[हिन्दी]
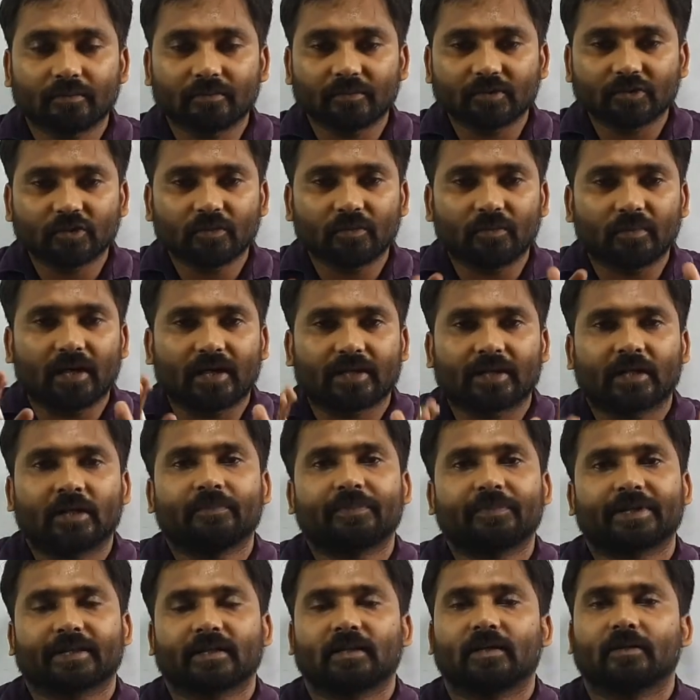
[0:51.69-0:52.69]
जो महाराणा
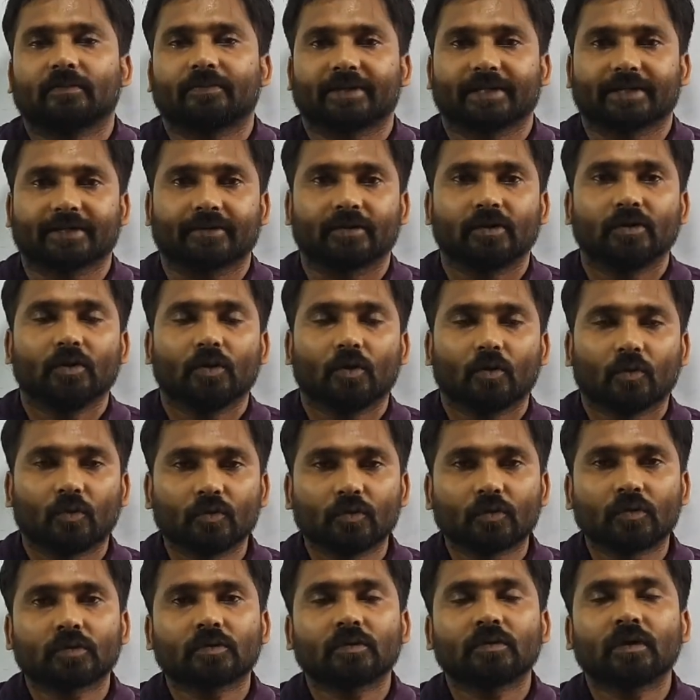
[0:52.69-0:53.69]
प्रताप हैं
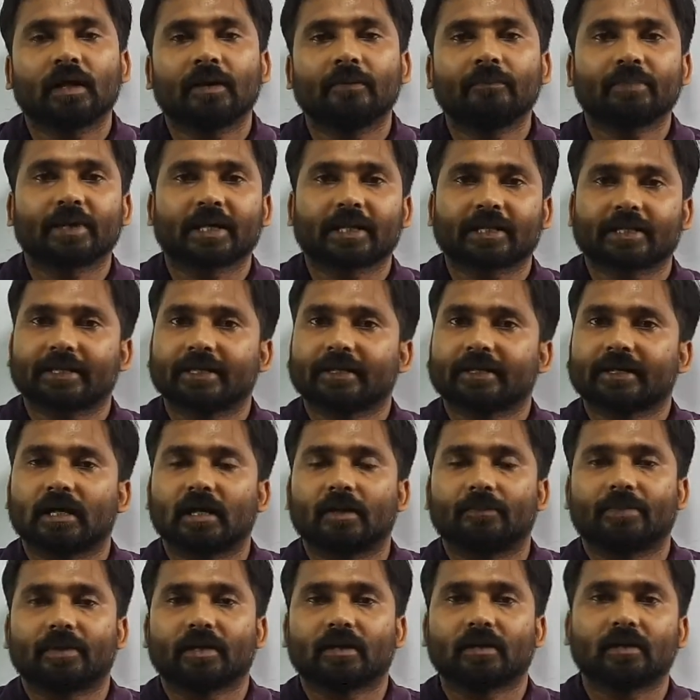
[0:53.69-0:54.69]
उनको तो हम पढ़ते हैं
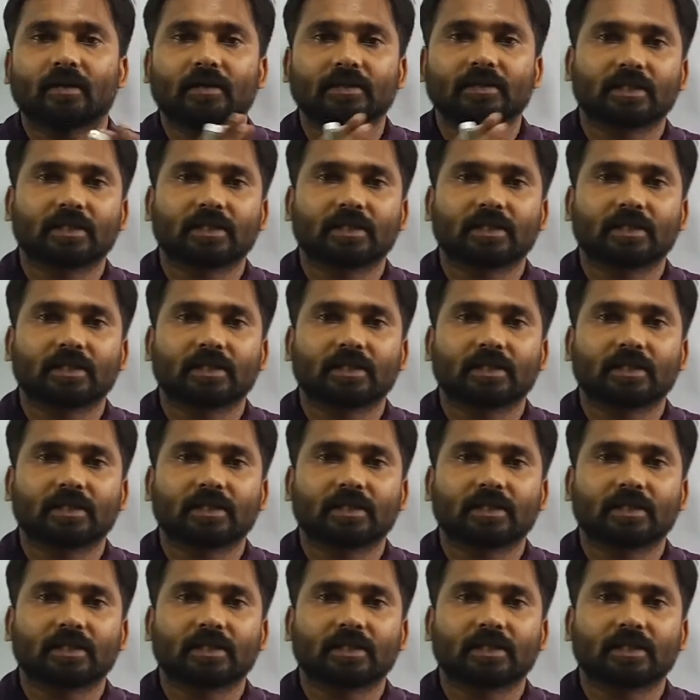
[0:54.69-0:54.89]
कहाँ पर